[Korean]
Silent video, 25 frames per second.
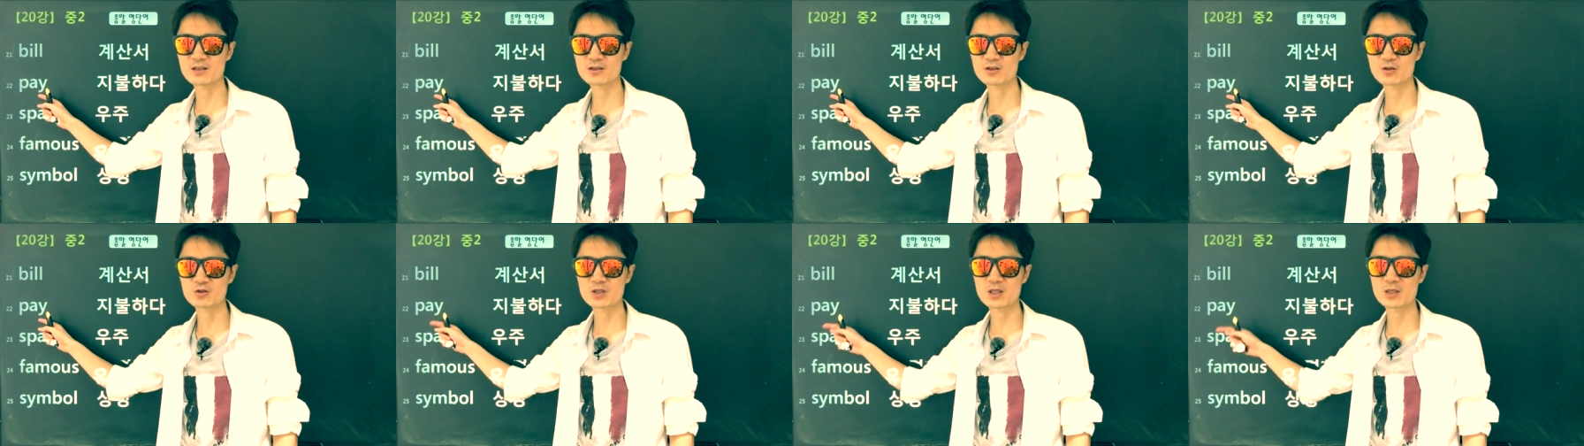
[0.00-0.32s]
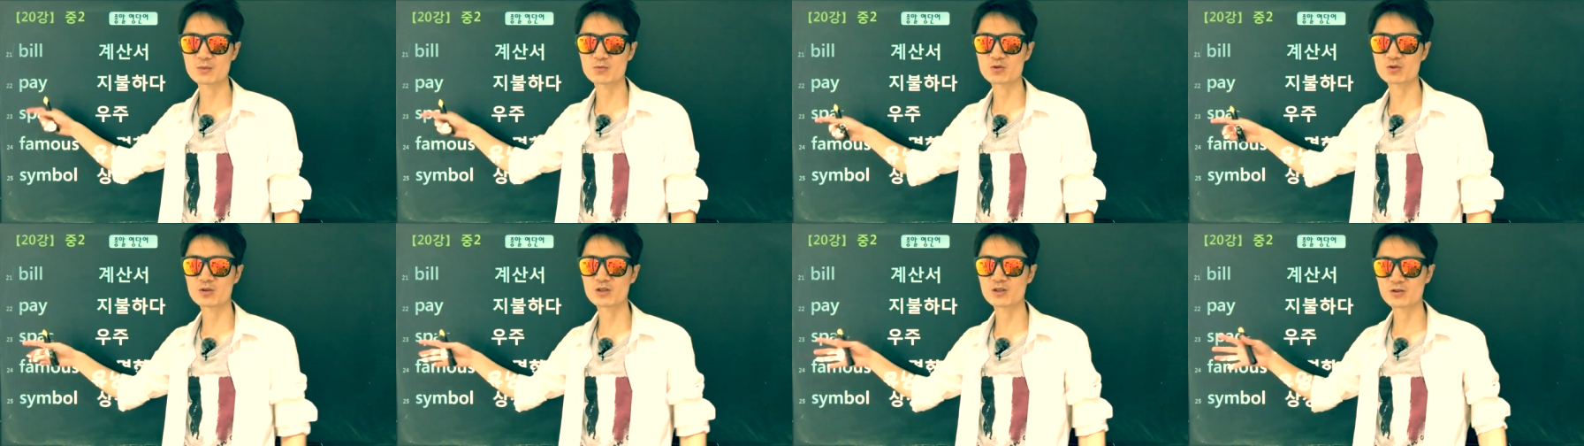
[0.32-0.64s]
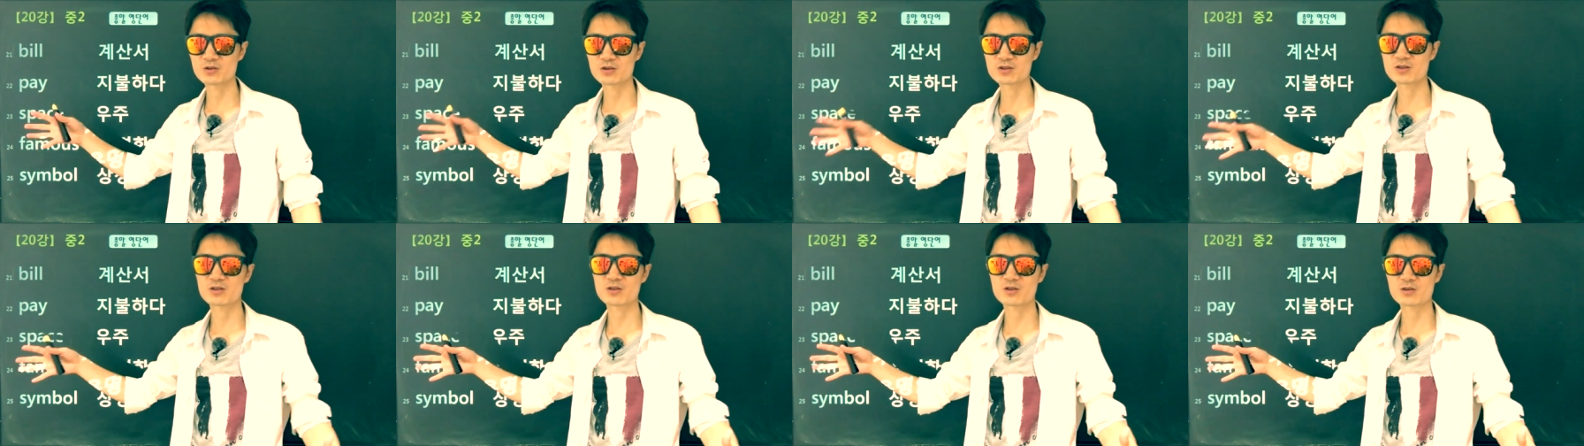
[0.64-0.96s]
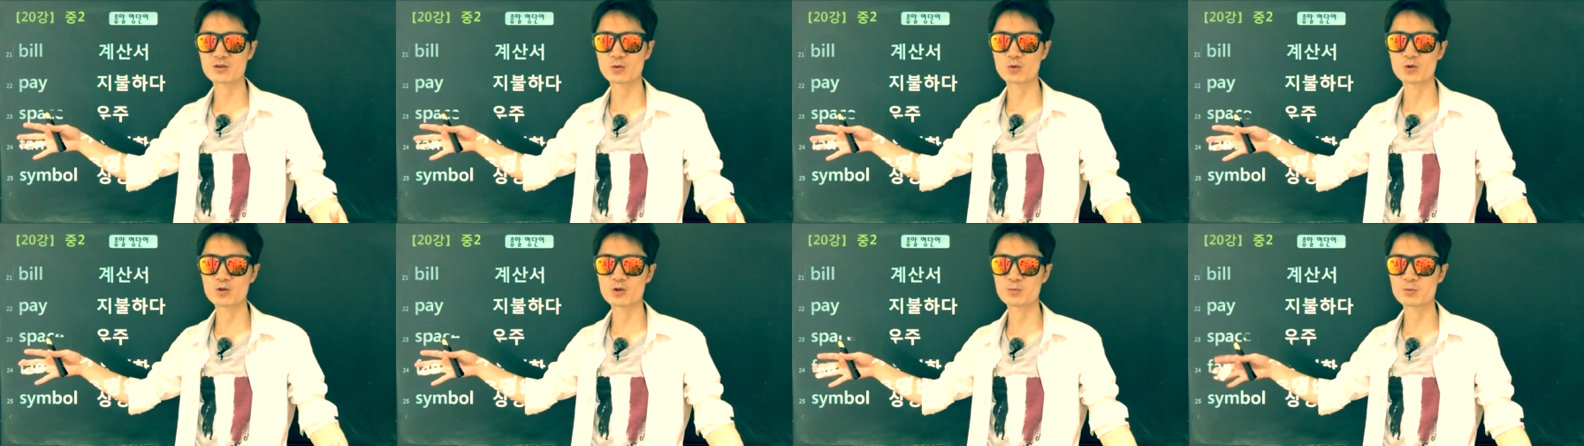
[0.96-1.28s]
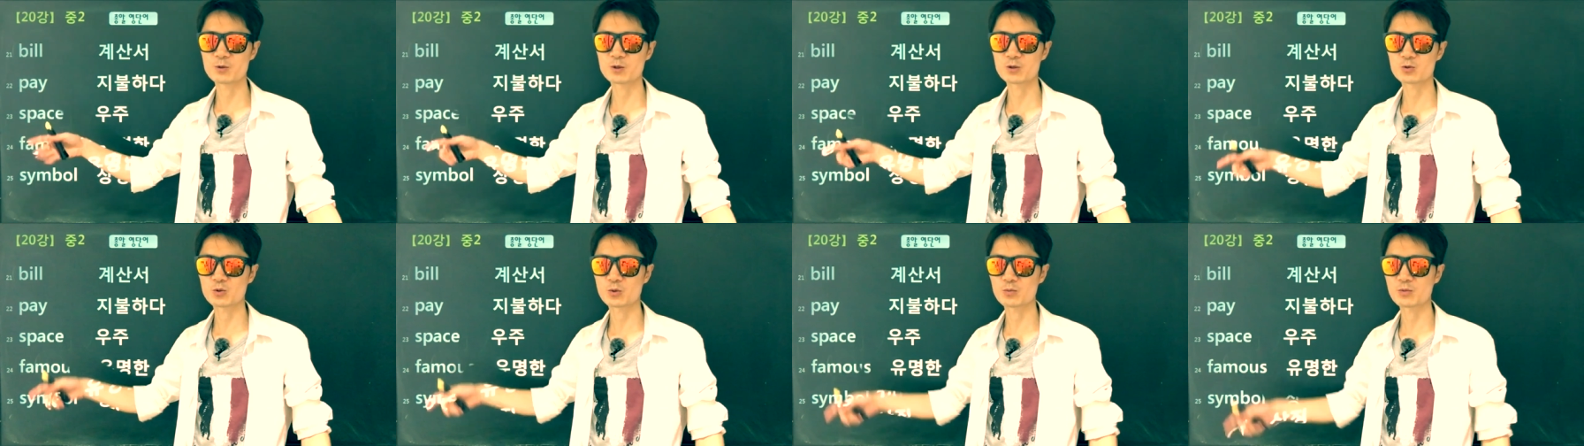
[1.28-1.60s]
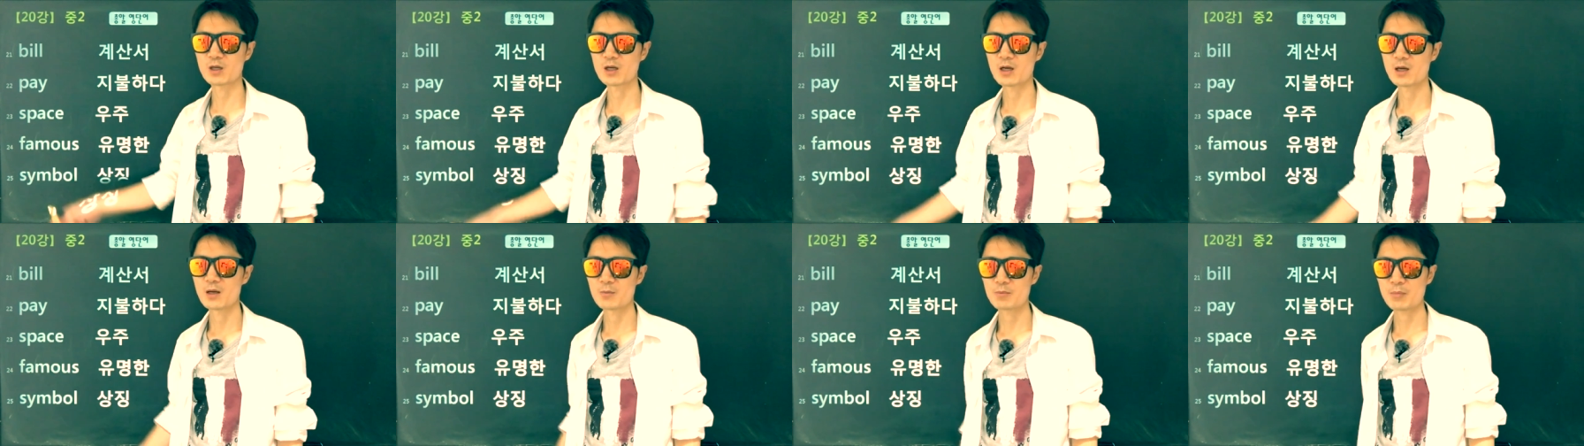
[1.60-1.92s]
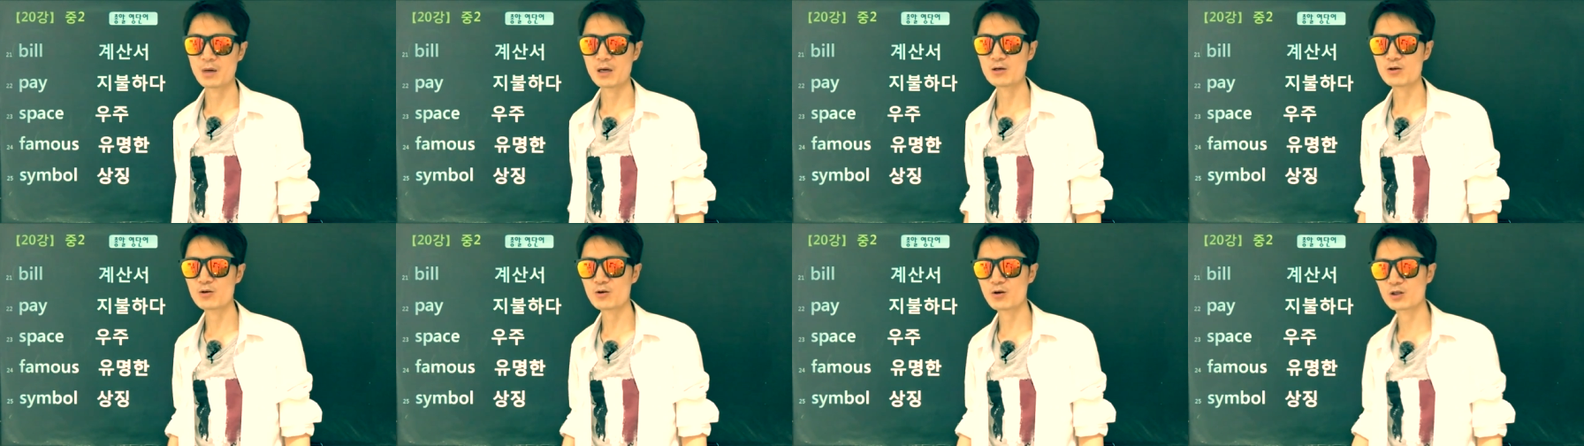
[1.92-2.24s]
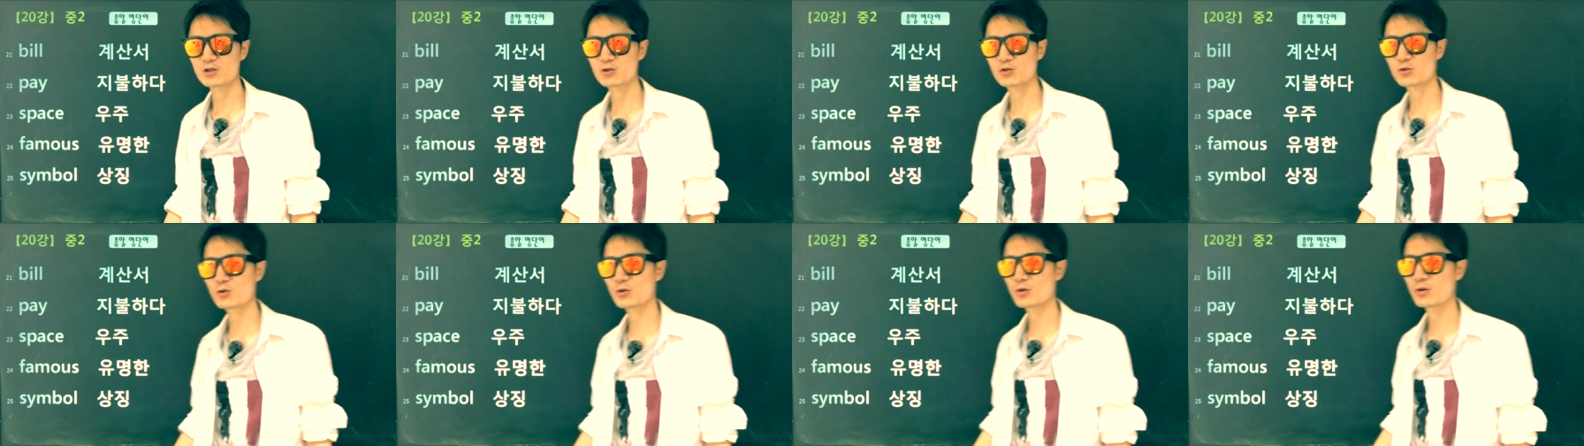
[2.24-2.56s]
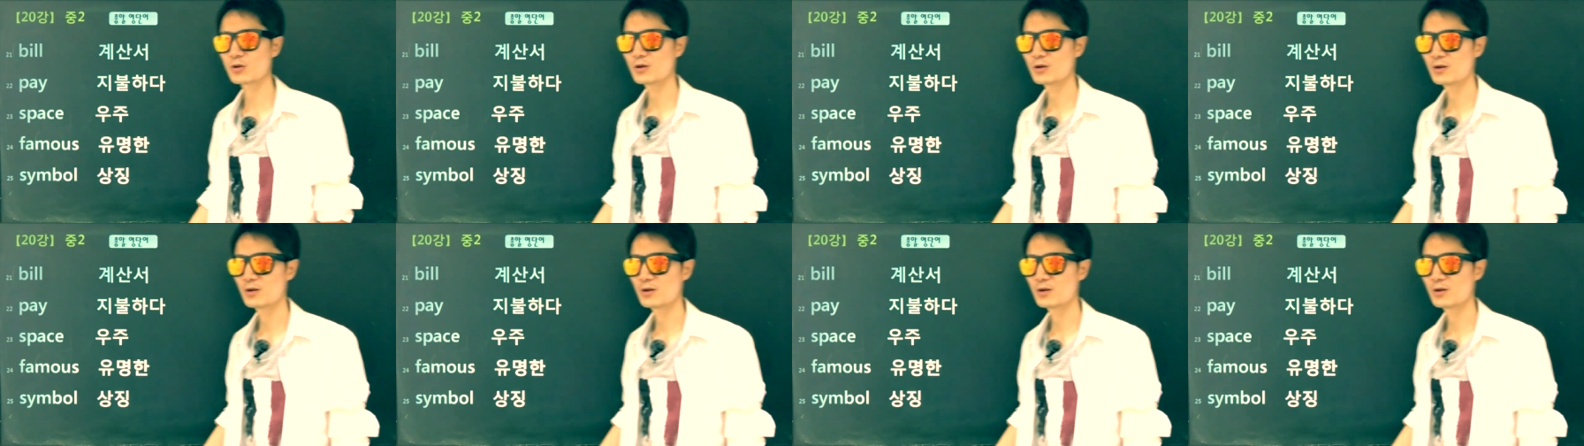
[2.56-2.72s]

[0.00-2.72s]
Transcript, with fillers: 선생님도 이거 찍어서 올려면 좀 팔려가지고